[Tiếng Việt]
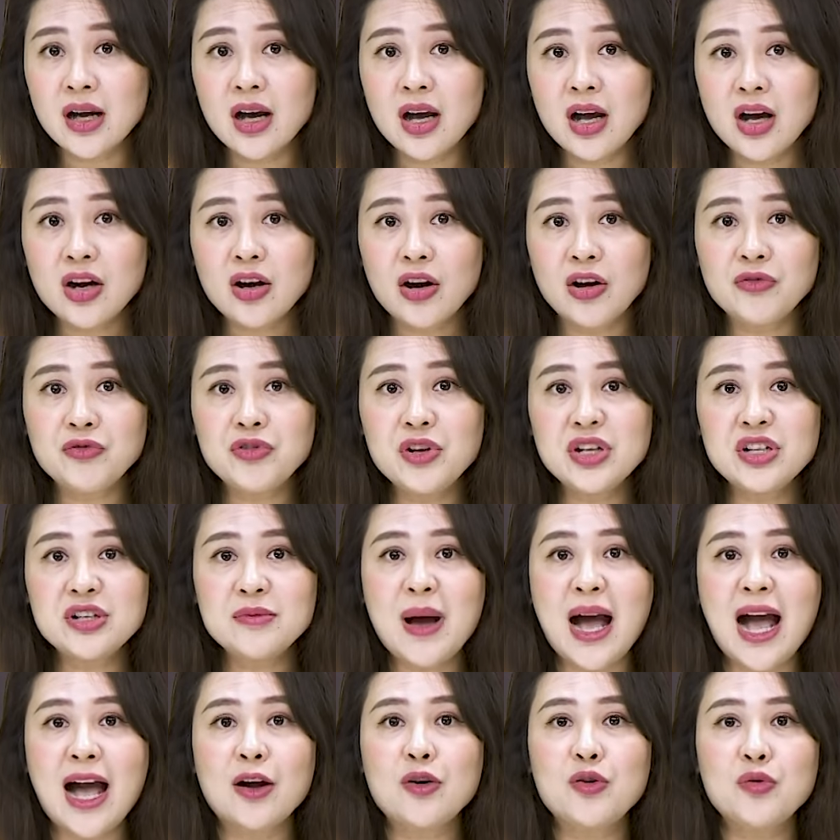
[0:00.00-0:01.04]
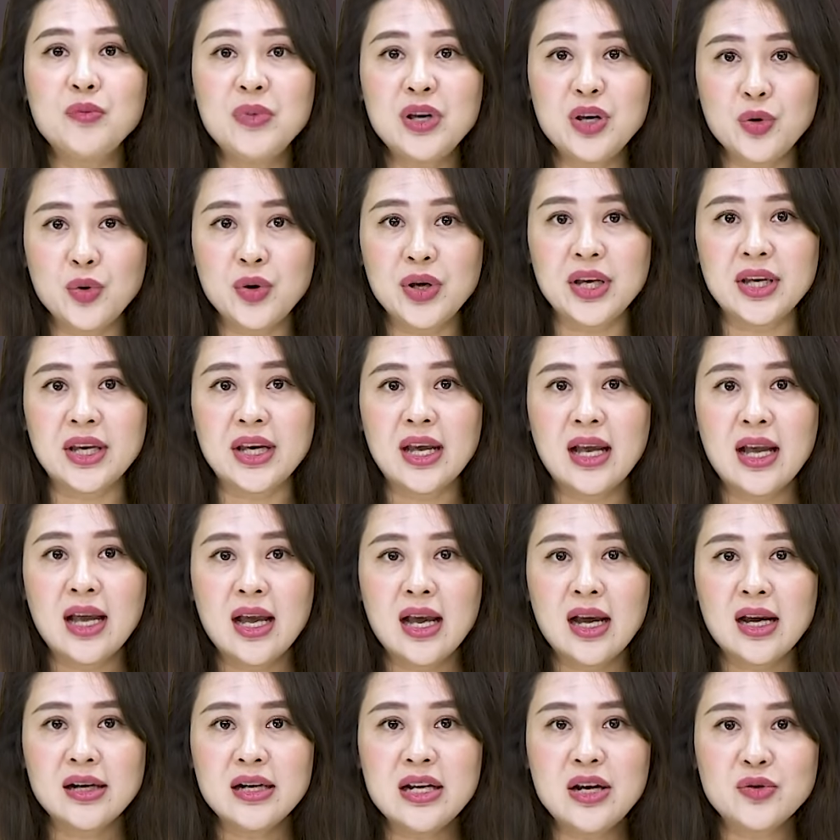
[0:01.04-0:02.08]
Còn phiên thứ ba cũng bị hủy.
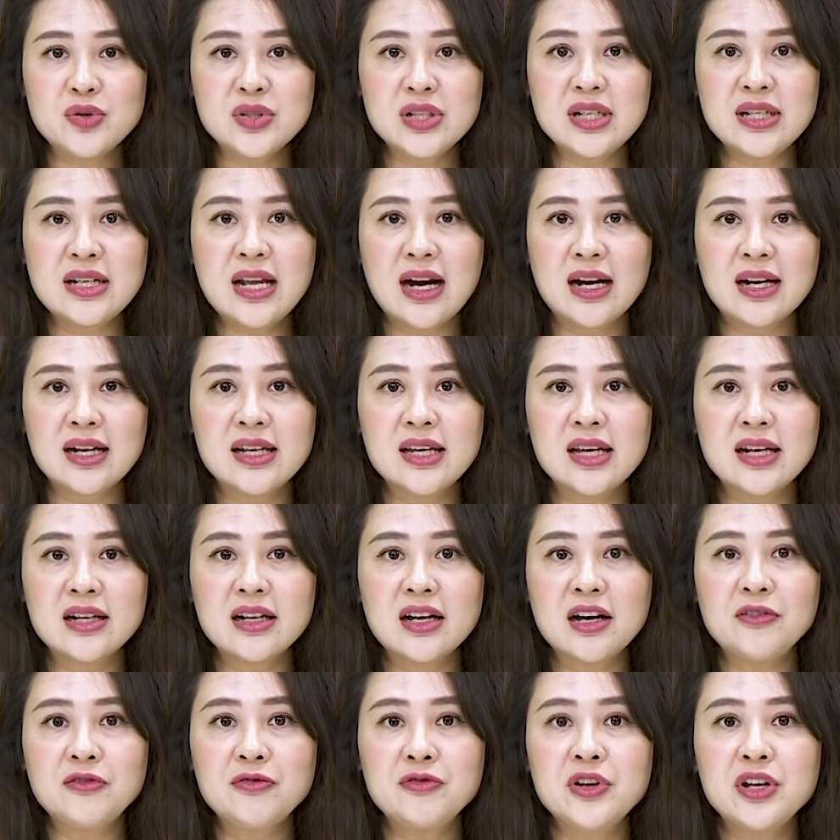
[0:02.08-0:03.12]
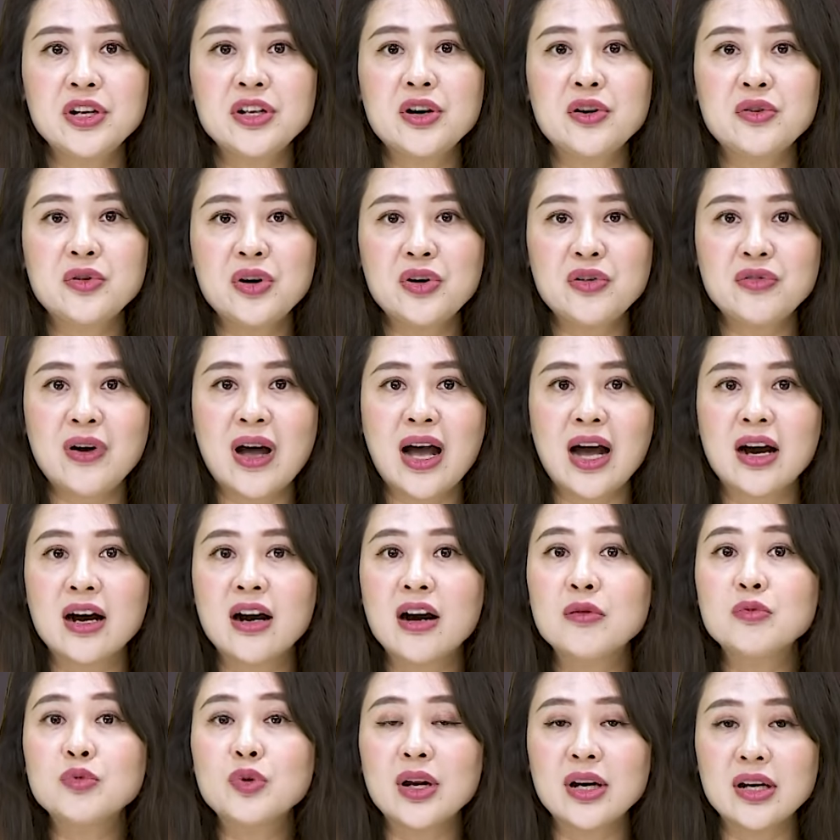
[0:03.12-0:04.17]
Điều gì đã khiến các phiên đấu thầu vàng
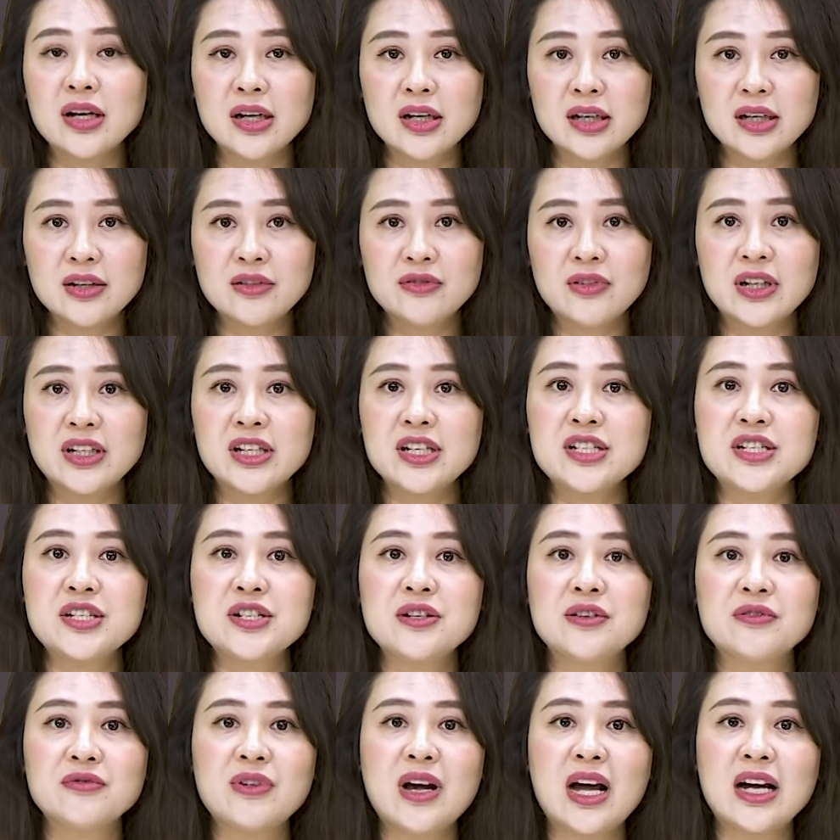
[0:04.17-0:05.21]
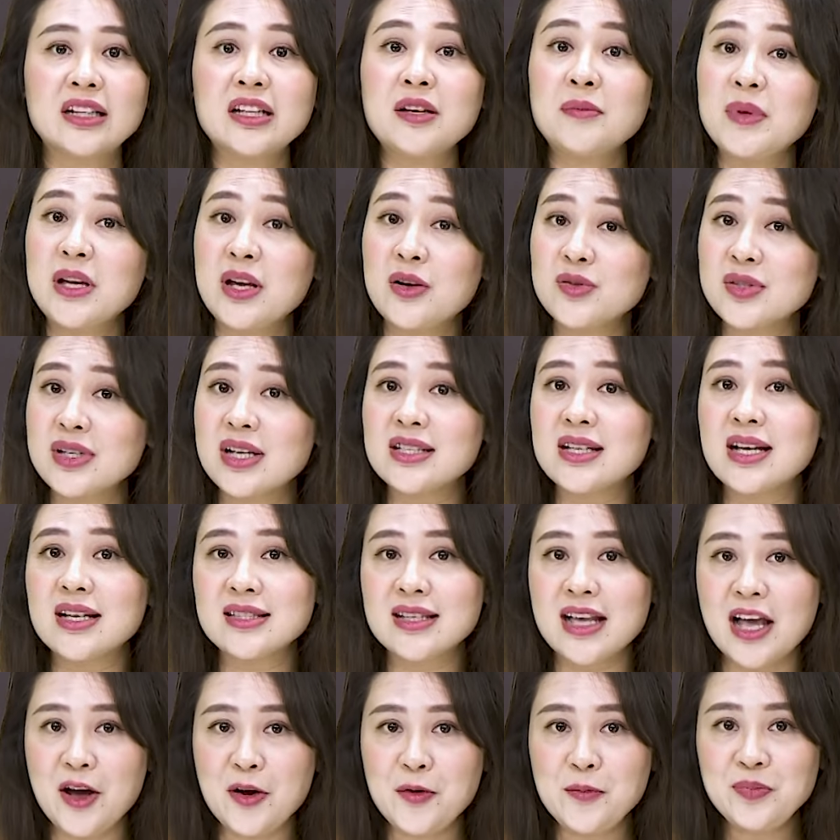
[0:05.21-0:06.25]
không thuận lợi và thị trường vàng tiếp theo sẽ ra
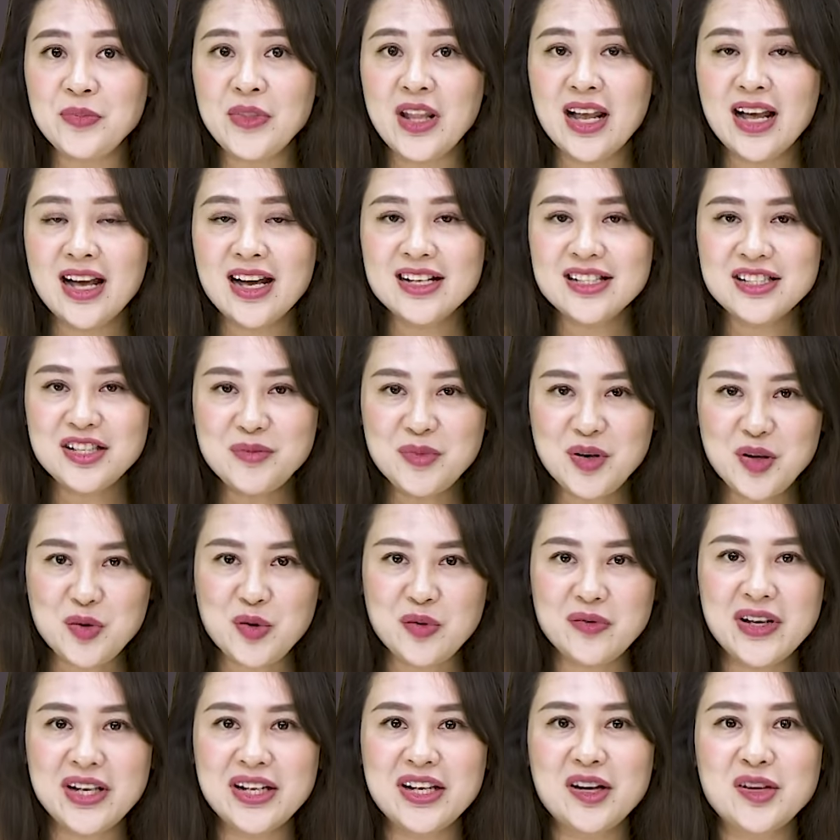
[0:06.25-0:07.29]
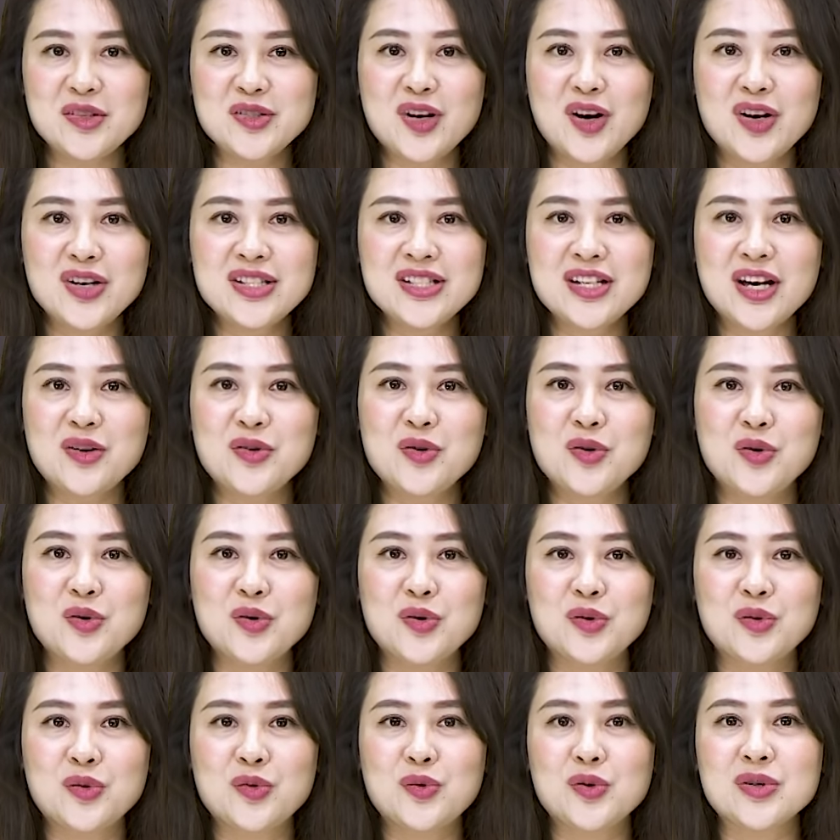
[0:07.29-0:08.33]
sao? Xin mời quý vị theo dõi trao
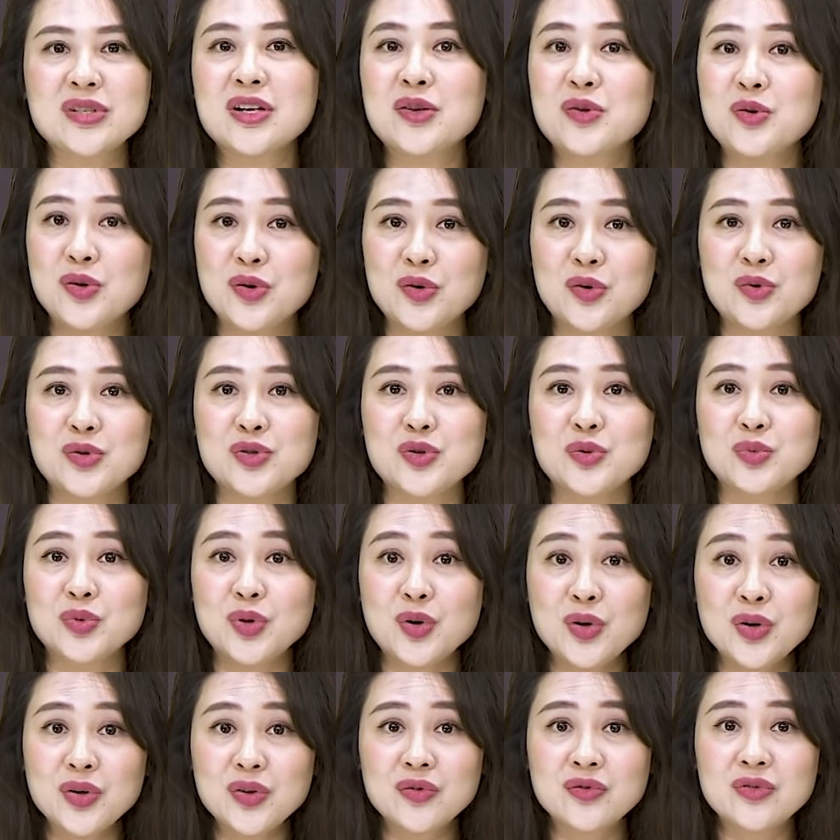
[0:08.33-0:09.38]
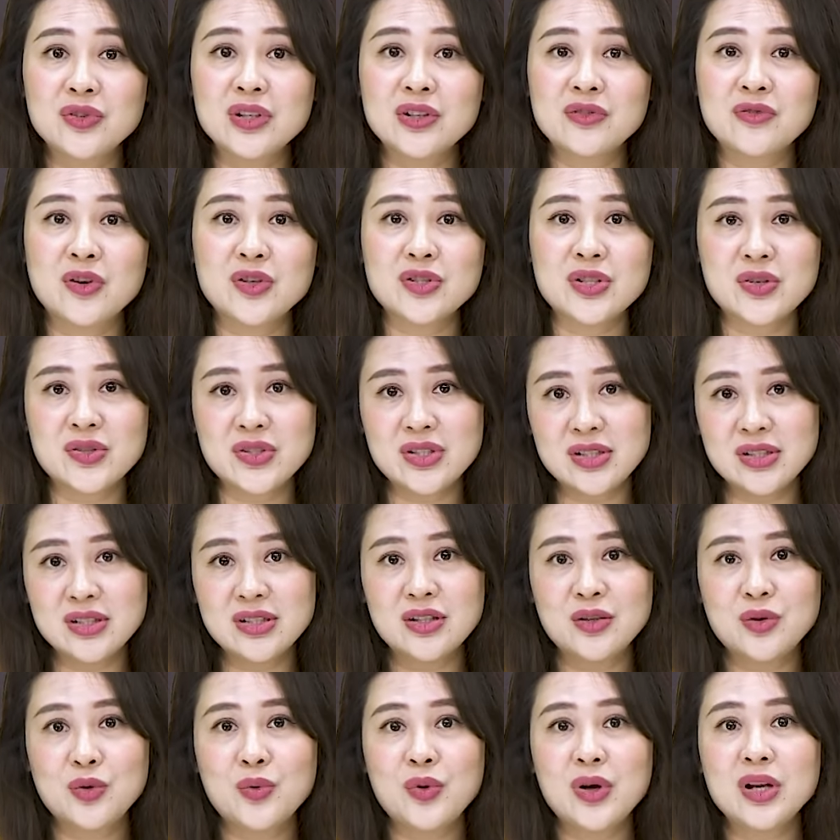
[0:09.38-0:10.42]
đổi cuộc trao đổi của chúng tôi với Phó Giáo
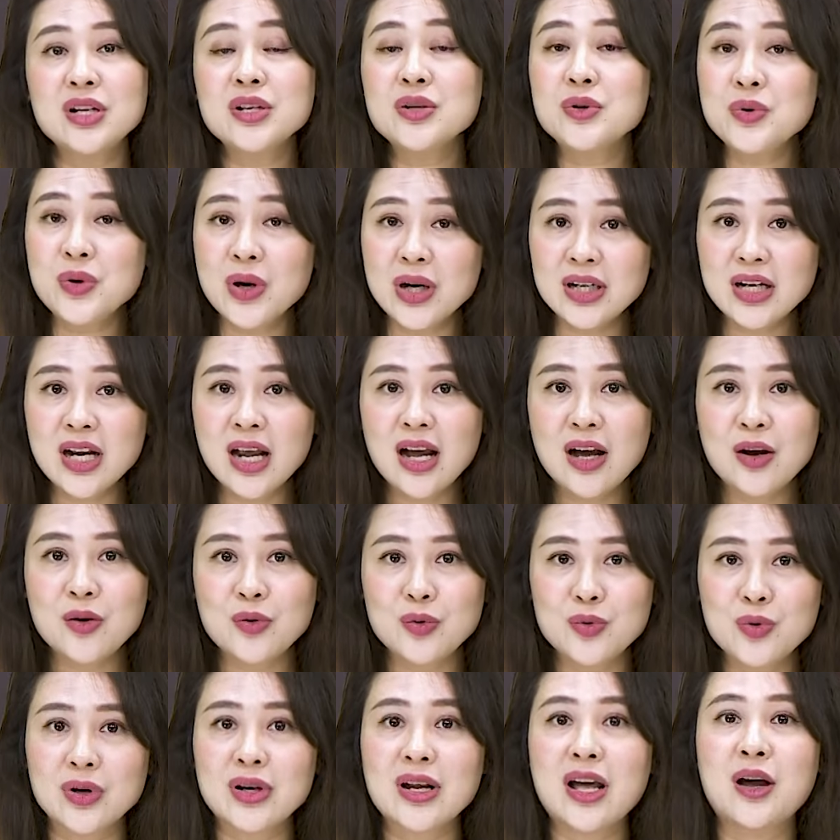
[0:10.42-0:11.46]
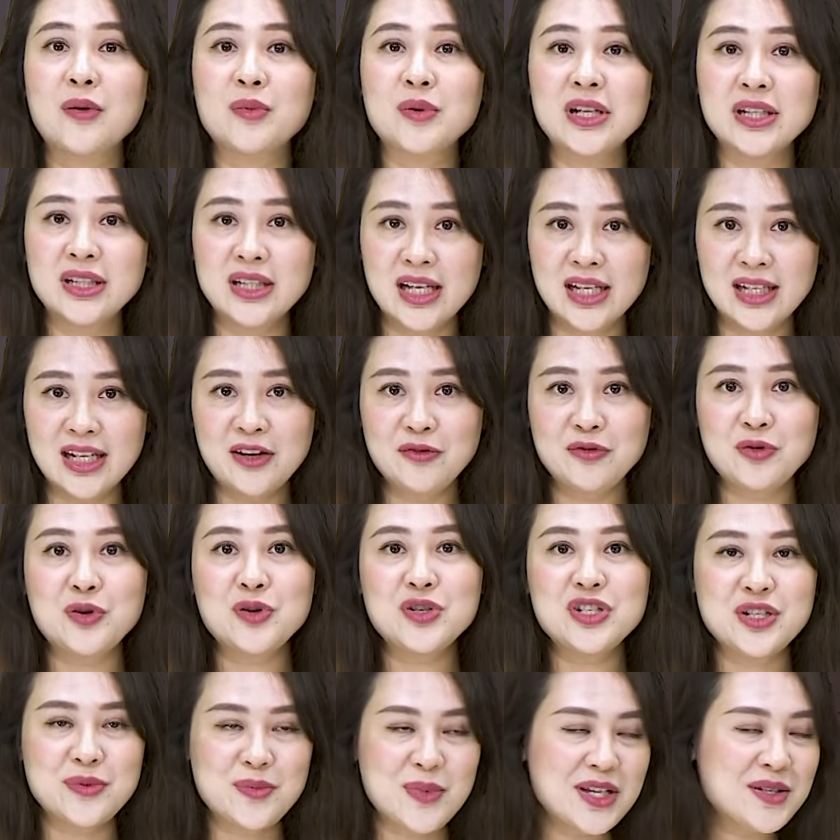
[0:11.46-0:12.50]
sư Nguyễn Hữu Huân thuộc Đại học Kinh tế Thành phố
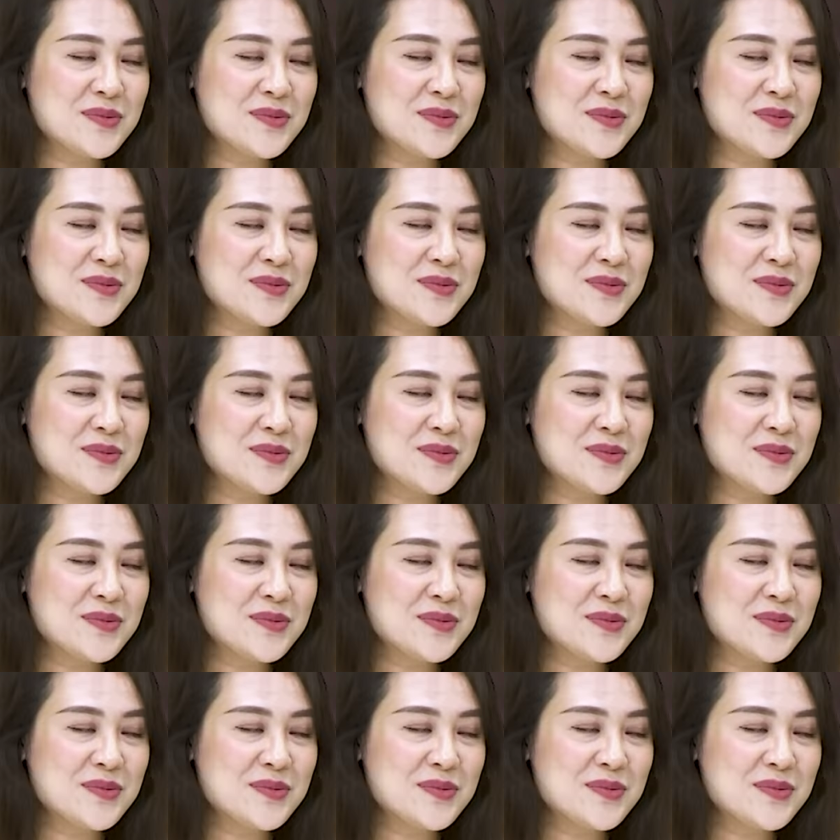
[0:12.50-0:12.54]
Hồ Chí Minh.